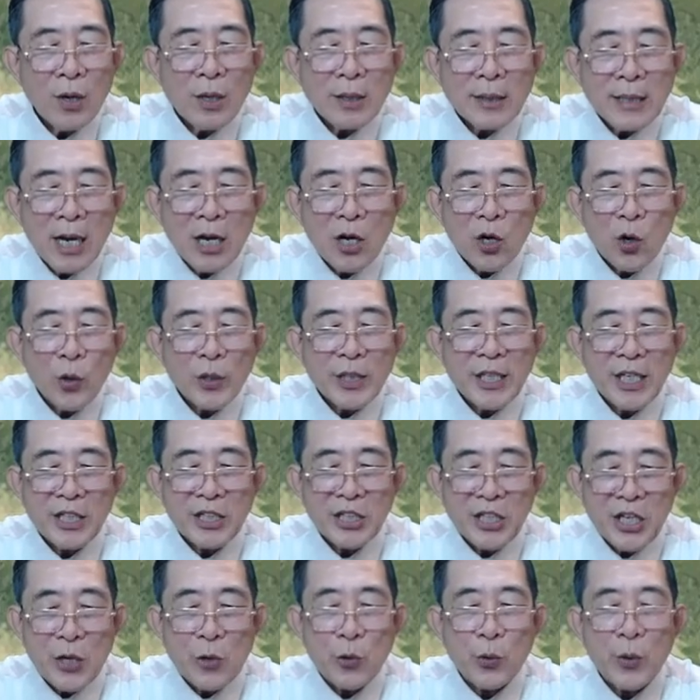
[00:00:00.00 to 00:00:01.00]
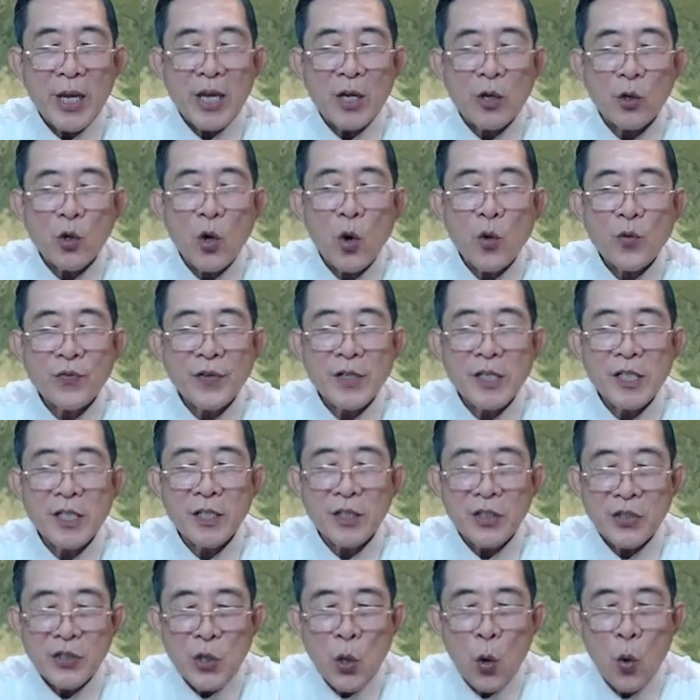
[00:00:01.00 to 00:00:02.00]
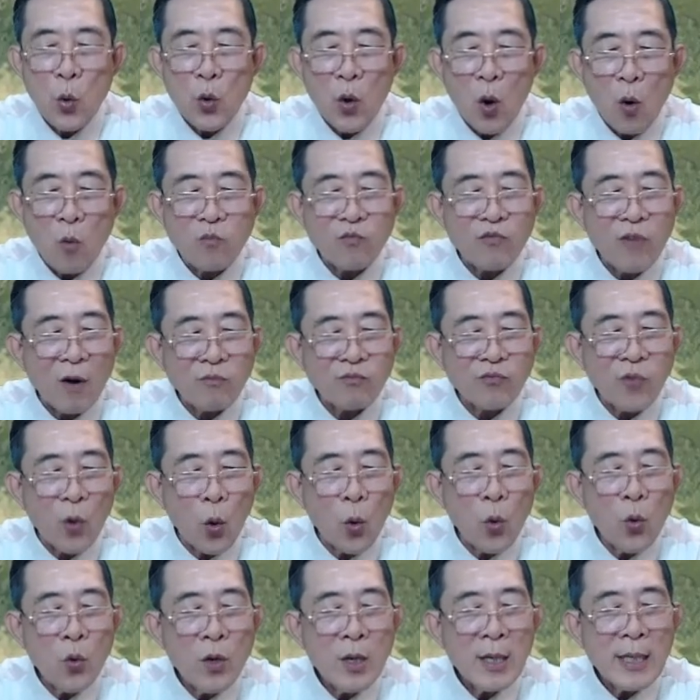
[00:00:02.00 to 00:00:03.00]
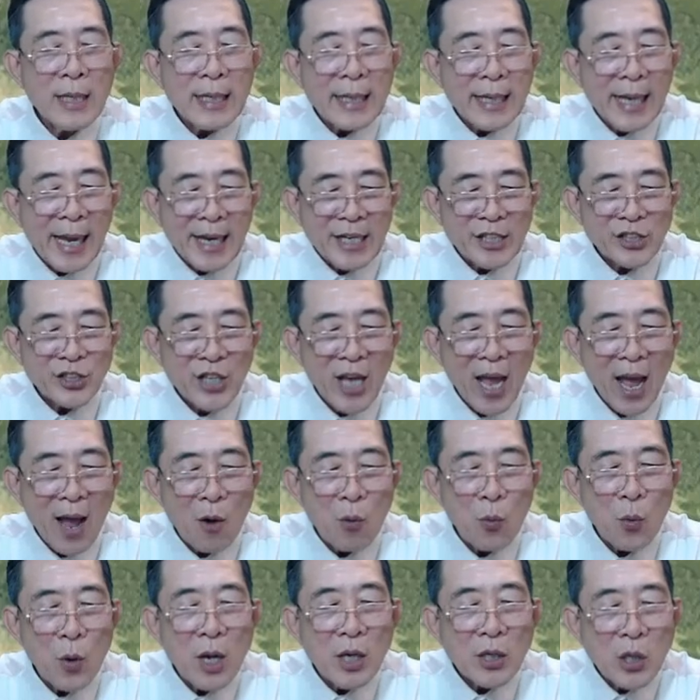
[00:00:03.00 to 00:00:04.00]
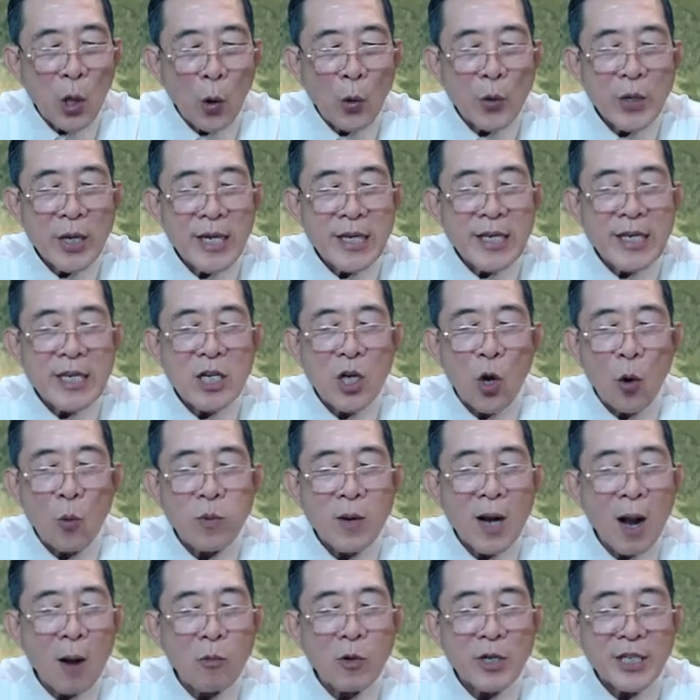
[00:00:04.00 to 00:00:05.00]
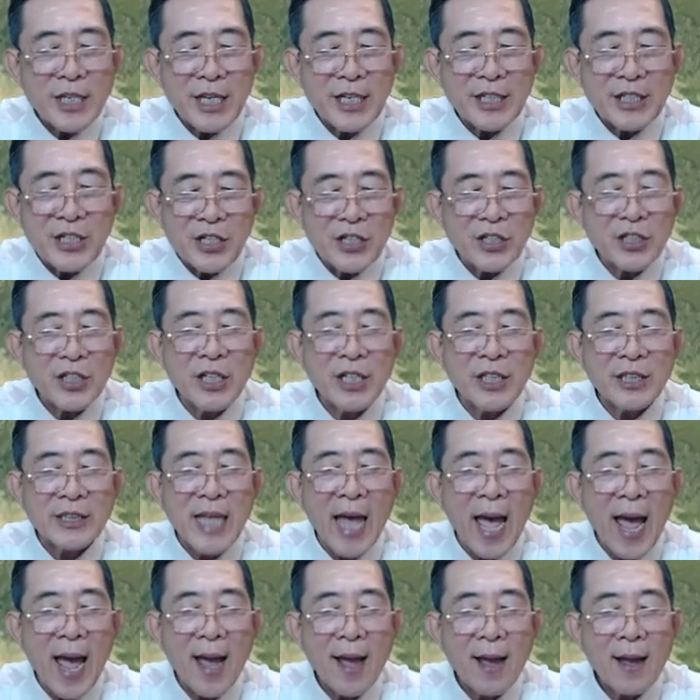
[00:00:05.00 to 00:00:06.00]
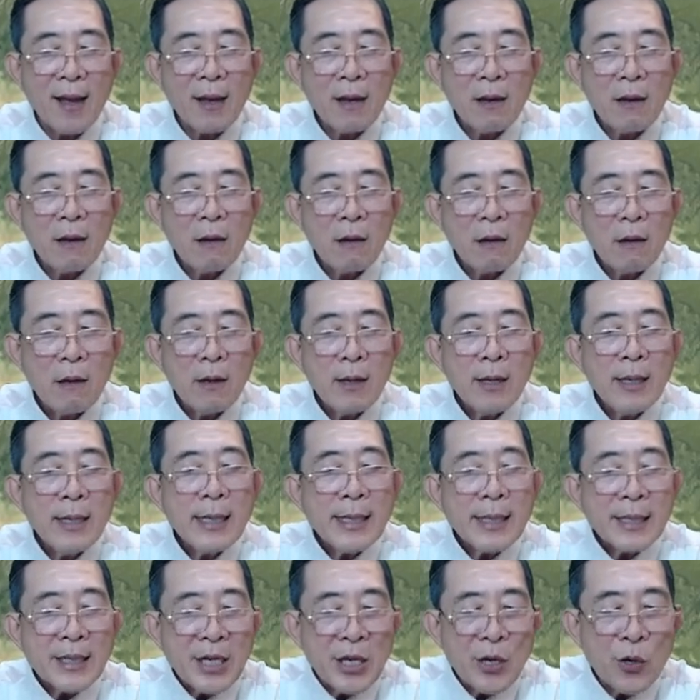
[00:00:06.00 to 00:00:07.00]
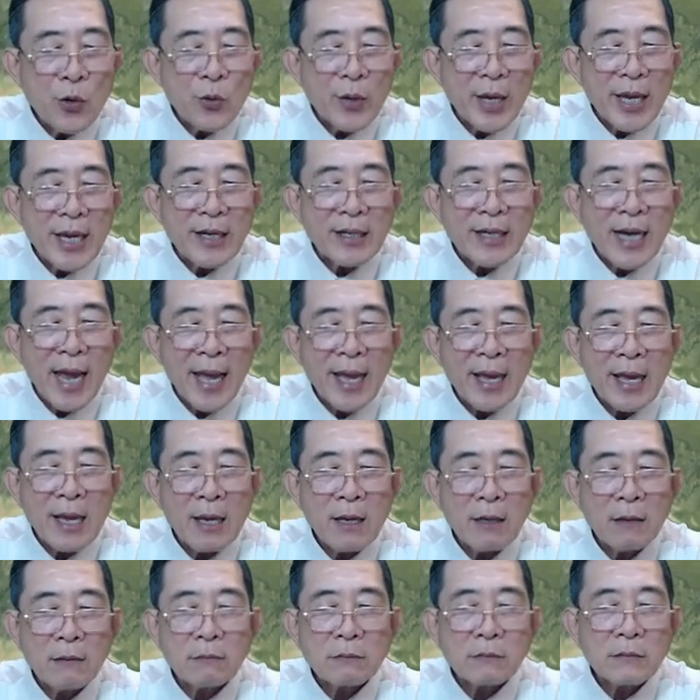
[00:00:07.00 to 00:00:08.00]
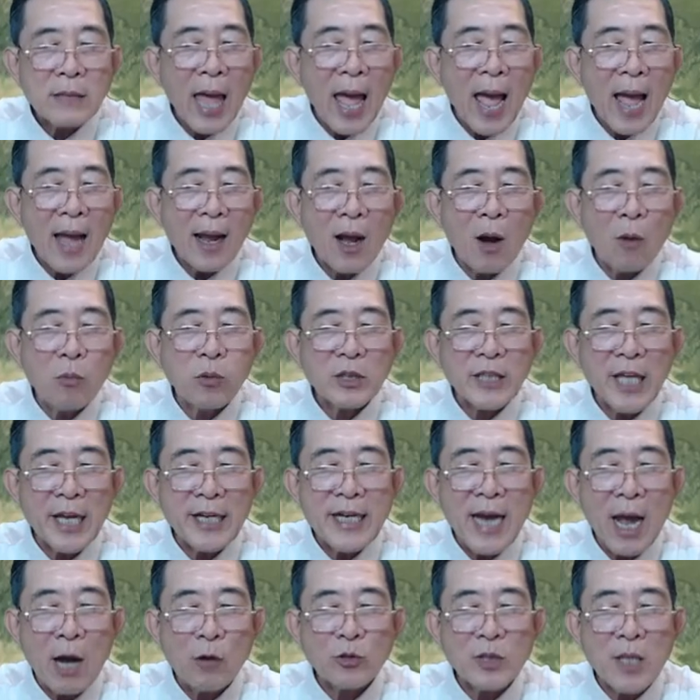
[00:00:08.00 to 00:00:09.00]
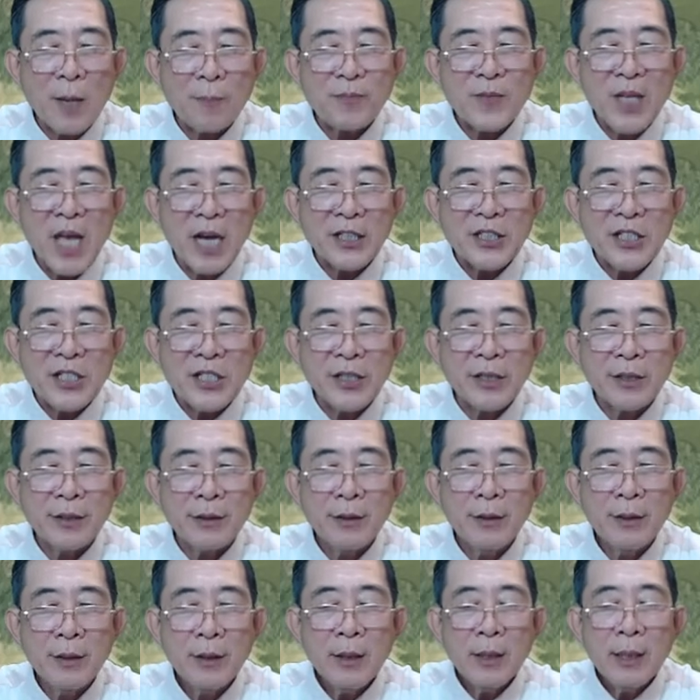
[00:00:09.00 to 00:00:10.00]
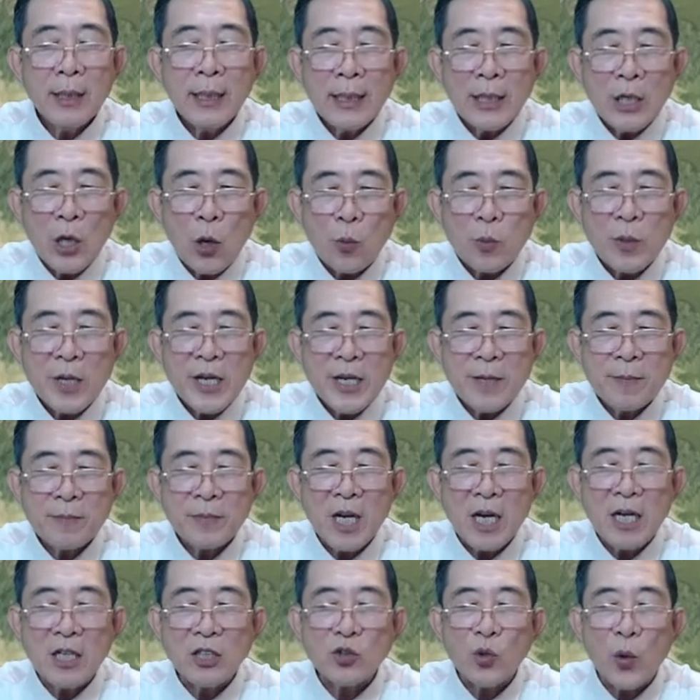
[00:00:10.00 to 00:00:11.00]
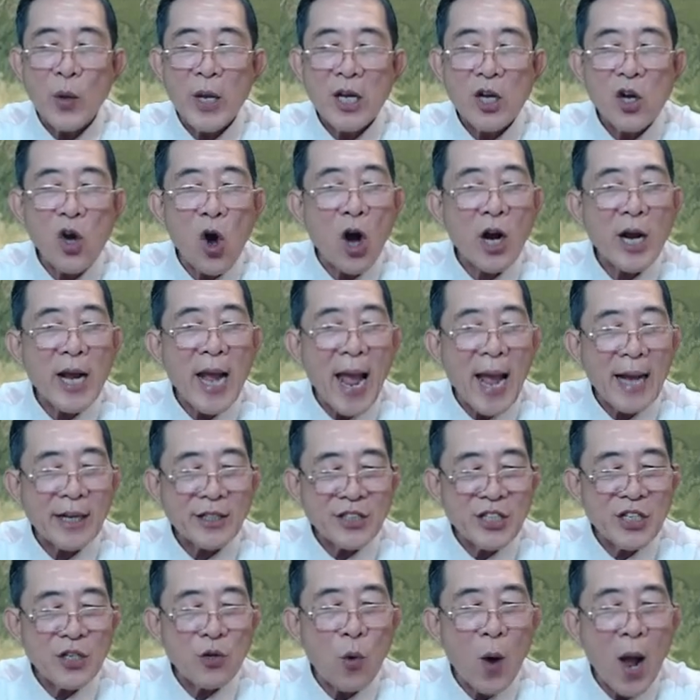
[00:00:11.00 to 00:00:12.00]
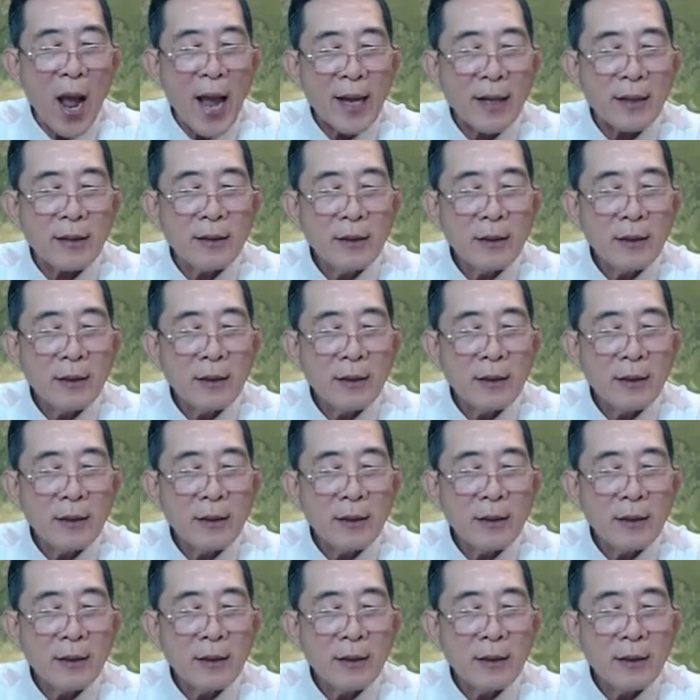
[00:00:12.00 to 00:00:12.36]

Đừng có nhìn điều kiện của đối phương vô cùng phong phú, ngày sau đổi ý cũng không có gì được người ta. Điều kiện này ta không có thể nào chấp nhận được. Lục Khiêm cự tuyệt gọn gàng dứt khoát.